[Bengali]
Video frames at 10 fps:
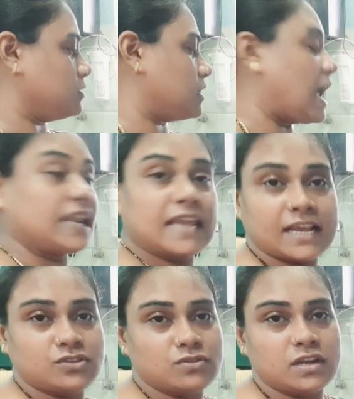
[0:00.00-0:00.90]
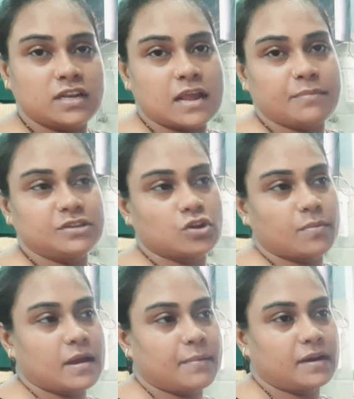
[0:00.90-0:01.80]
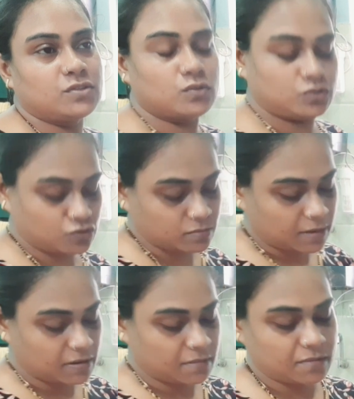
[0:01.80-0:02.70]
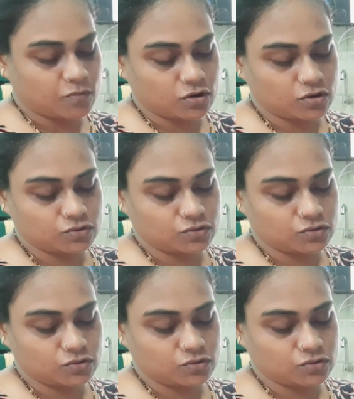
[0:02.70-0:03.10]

কালকে অ্যাকচুয়ালি নিরামিষ হবে আবার তো ওই জন্য ভাবলাম আমার বড়